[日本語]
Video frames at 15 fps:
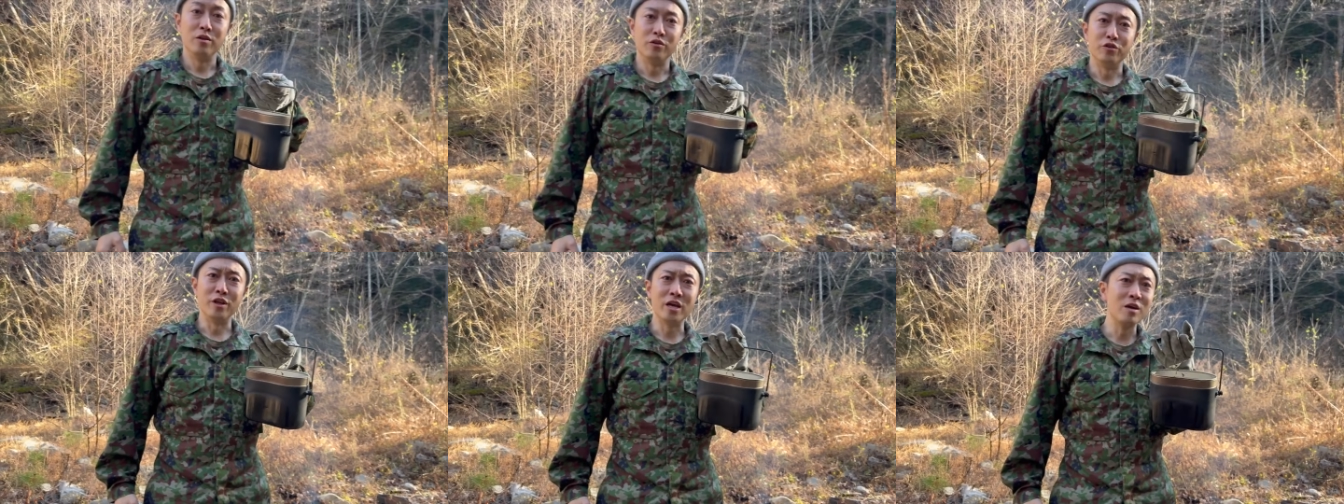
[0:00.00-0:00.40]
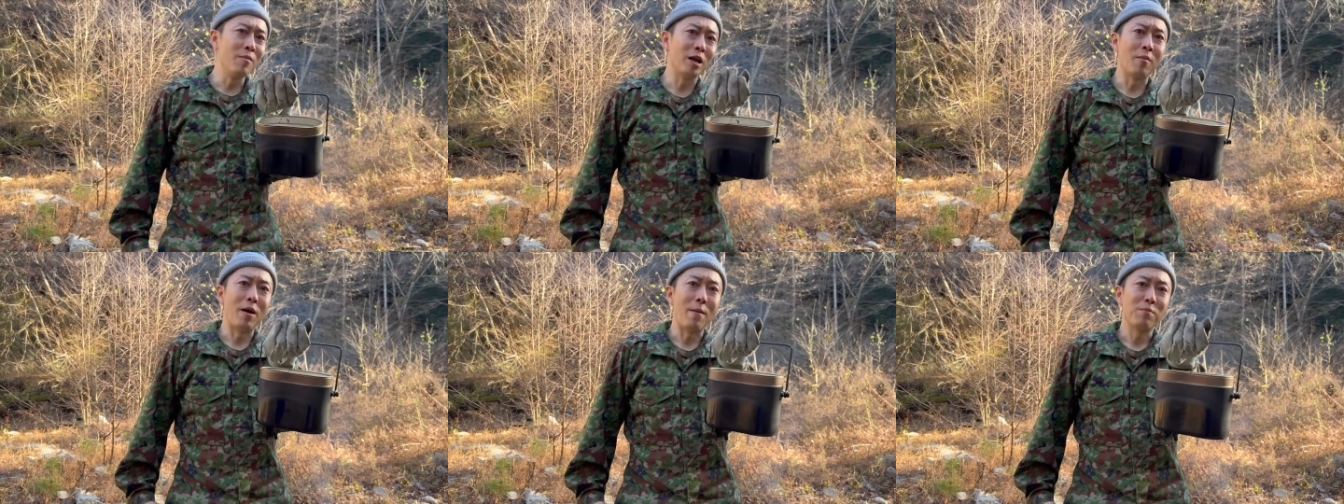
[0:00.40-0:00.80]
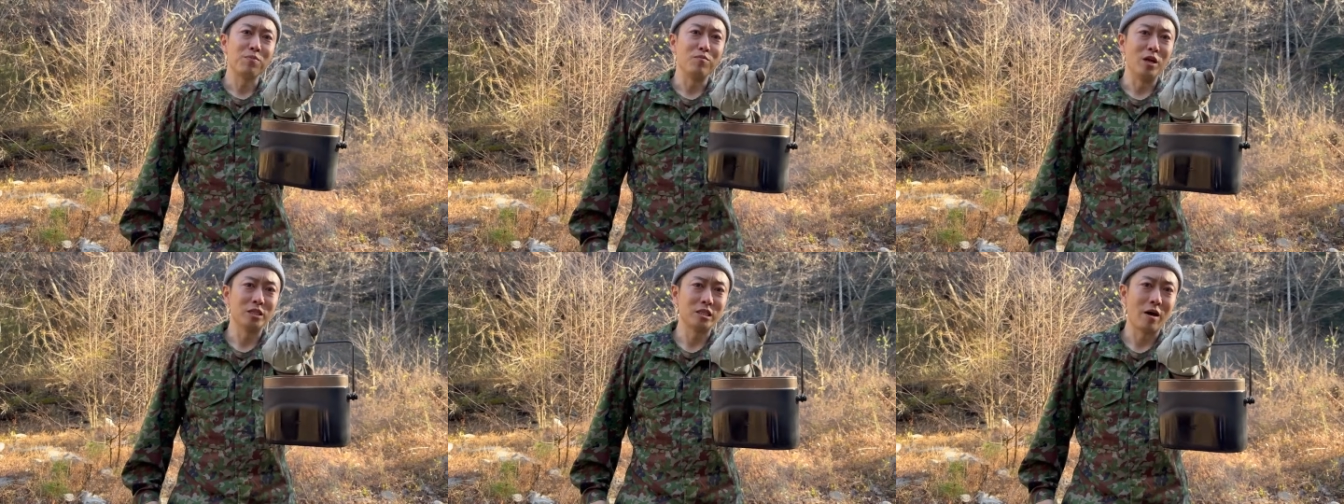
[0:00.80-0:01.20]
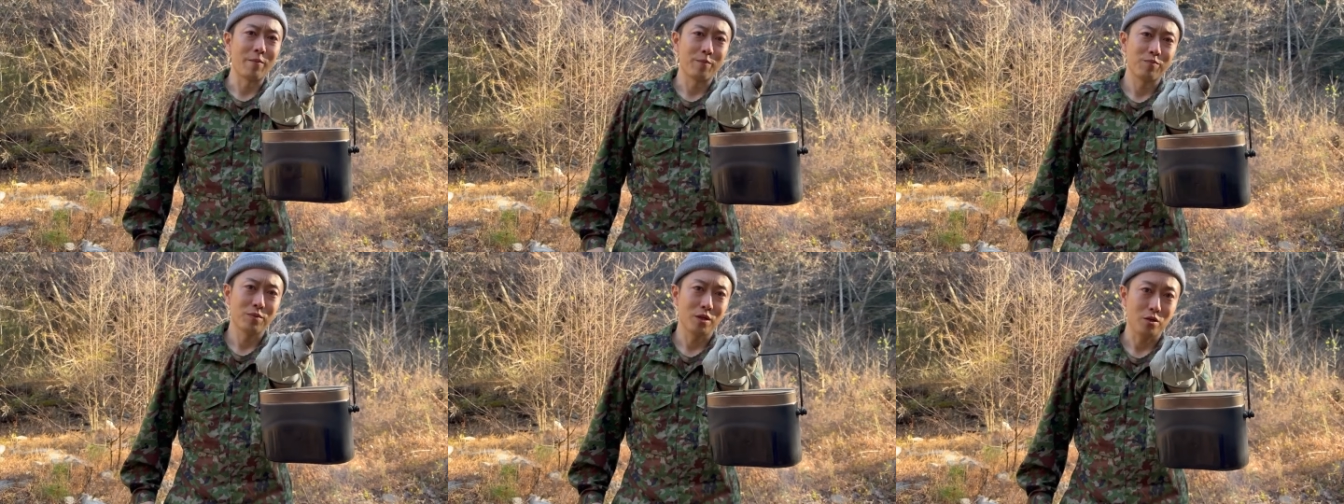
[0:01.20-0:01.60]
ねぎま鍋、皆さん
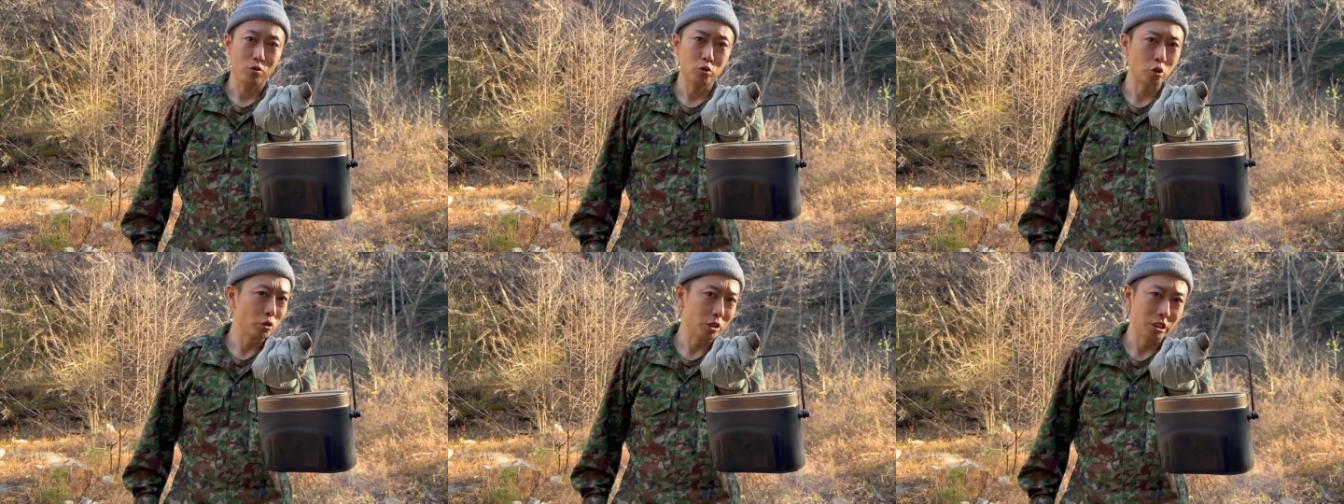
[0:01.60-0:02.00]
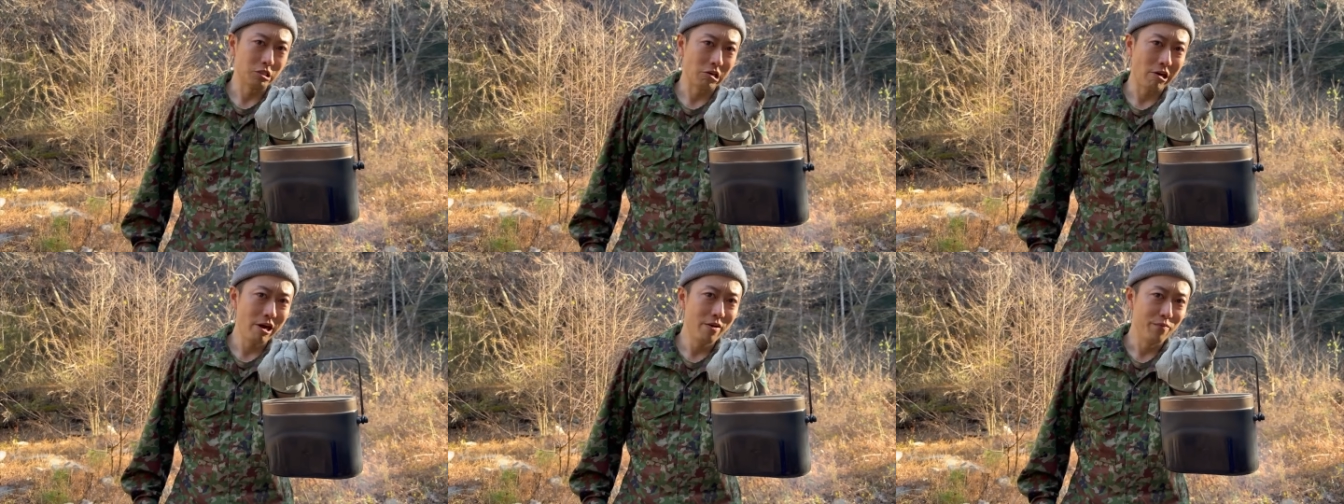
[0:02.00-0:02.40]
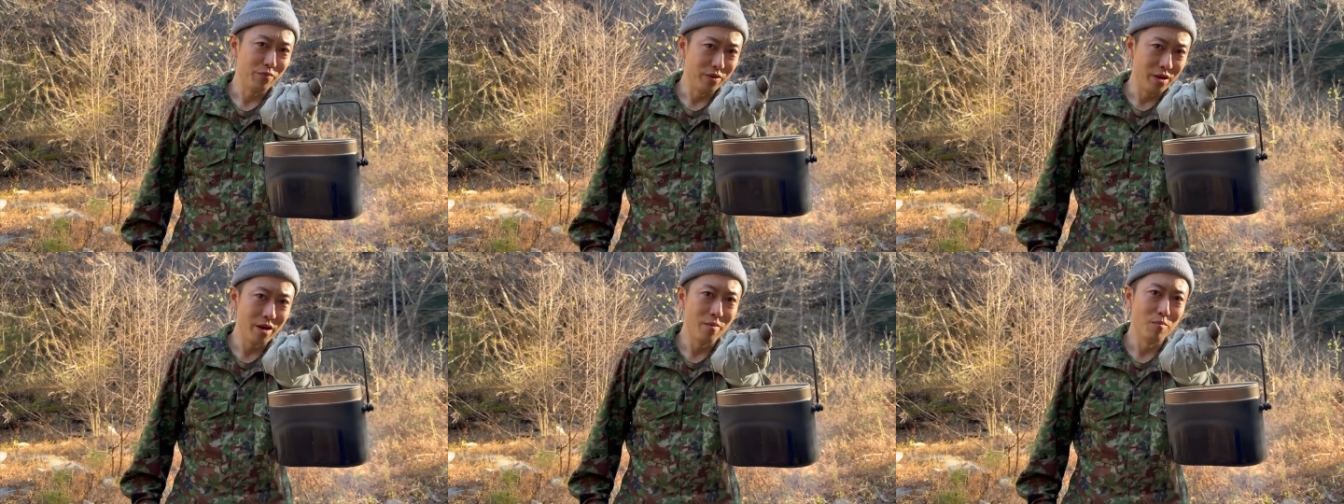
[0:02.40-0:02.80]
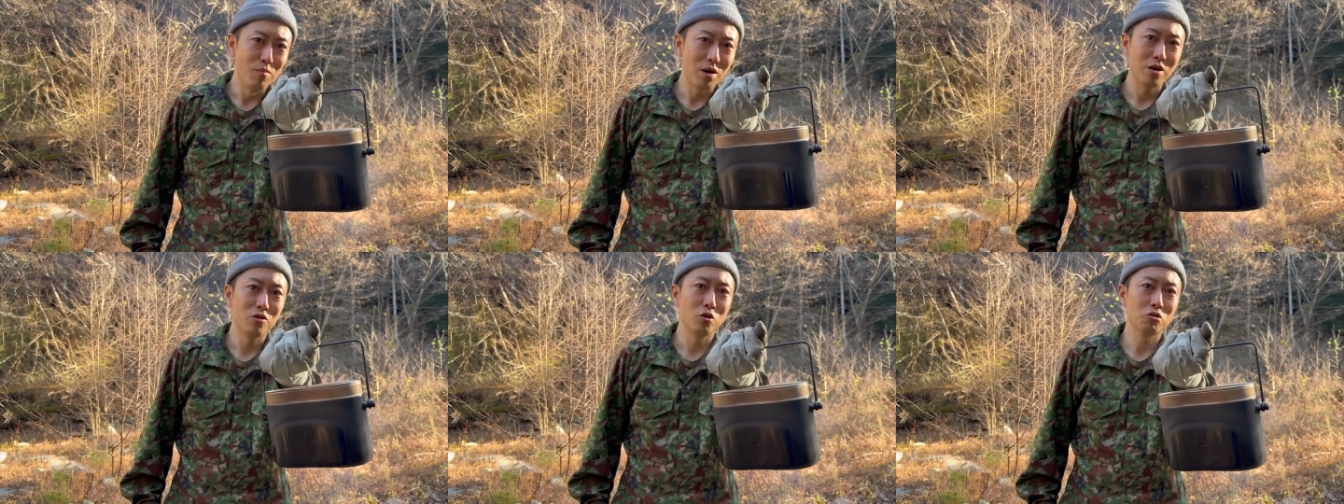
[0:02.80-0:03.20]
ご存知でしたかね。
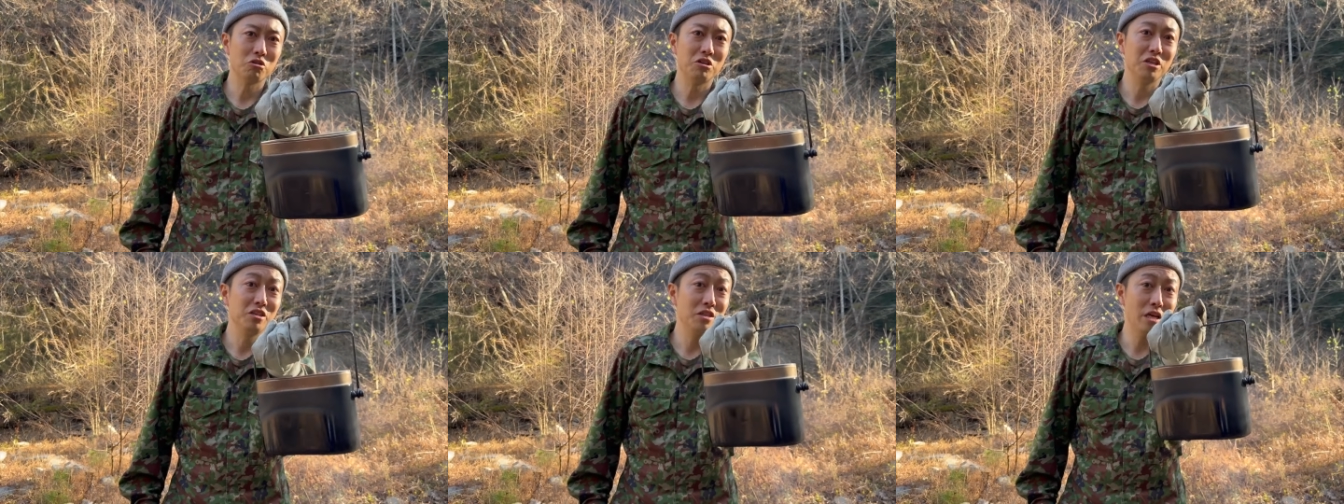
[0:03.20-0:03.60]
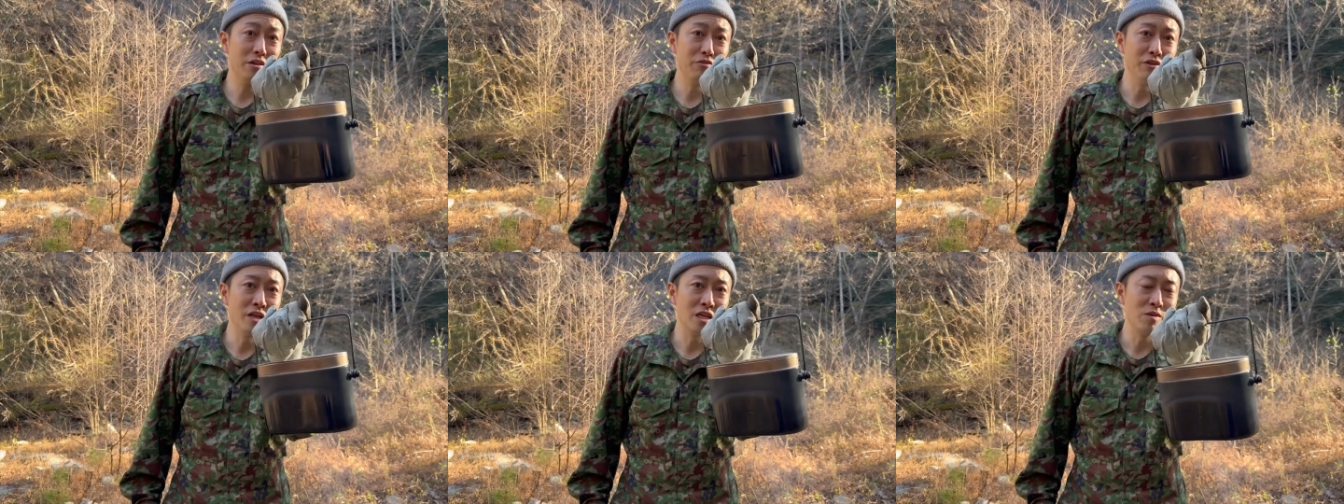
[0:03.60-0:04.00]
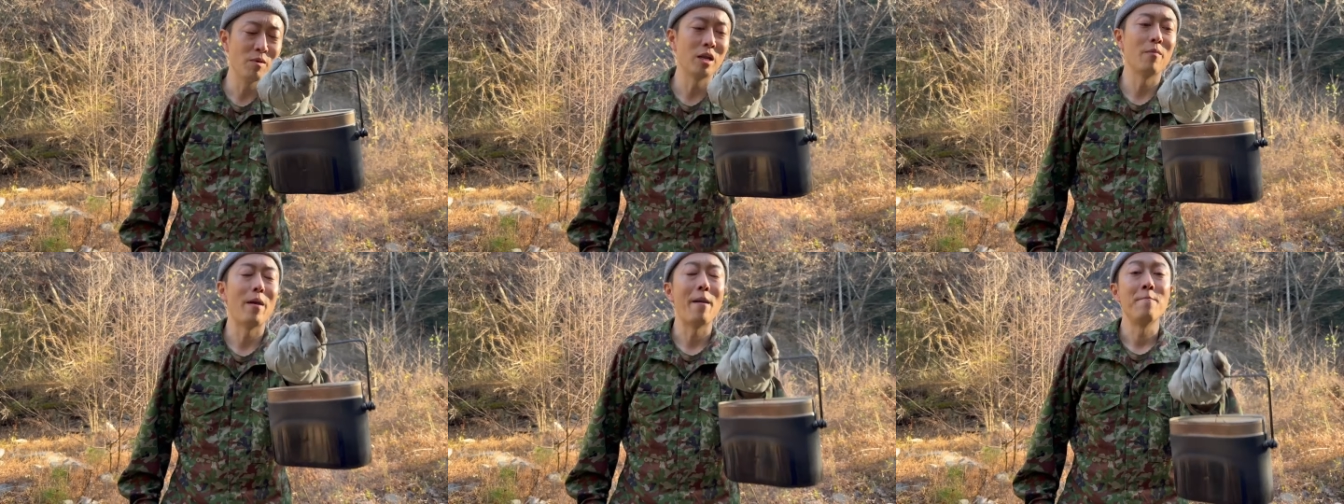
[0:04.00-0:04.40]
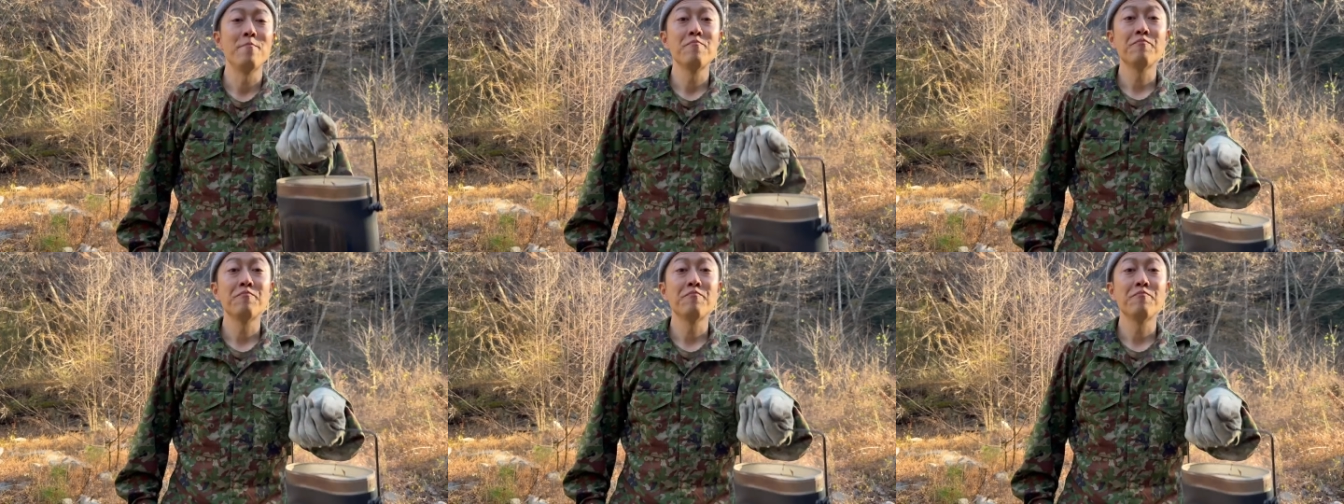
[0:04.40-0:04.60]
マグロとネギでねぎま鍋、